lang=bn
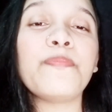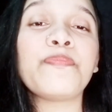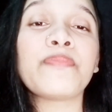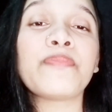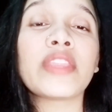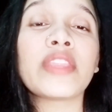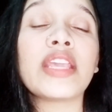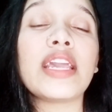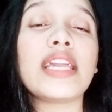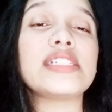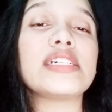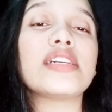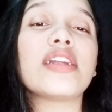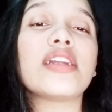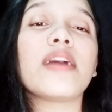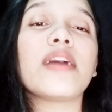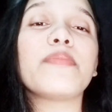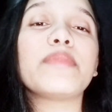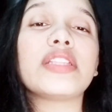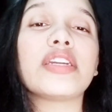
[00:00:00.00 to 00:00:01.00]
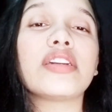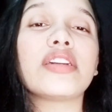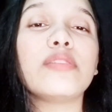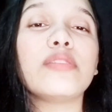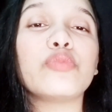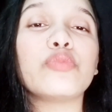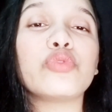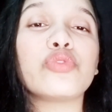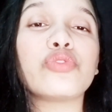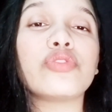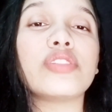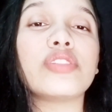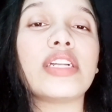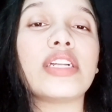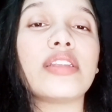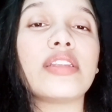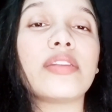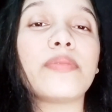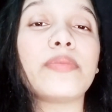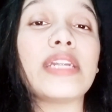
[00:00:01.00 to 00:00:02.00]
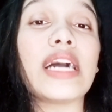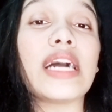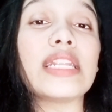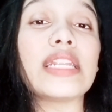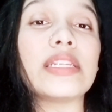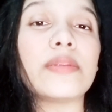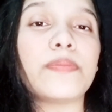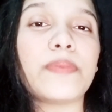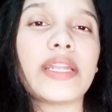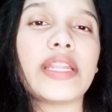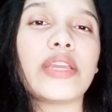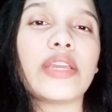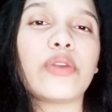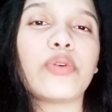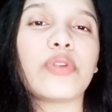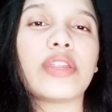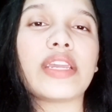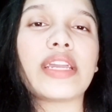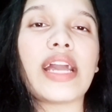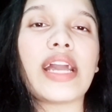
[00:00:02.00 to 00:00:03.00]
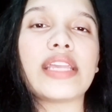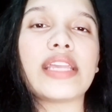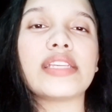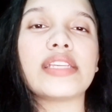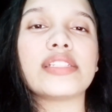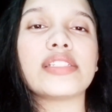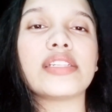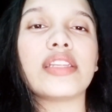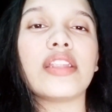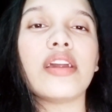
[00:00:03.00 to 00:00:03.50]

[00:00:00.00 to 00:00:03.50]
এছাড়া আমি তাকে মুসুর ডালের ডালের পানি করে খাইয়েছিলাম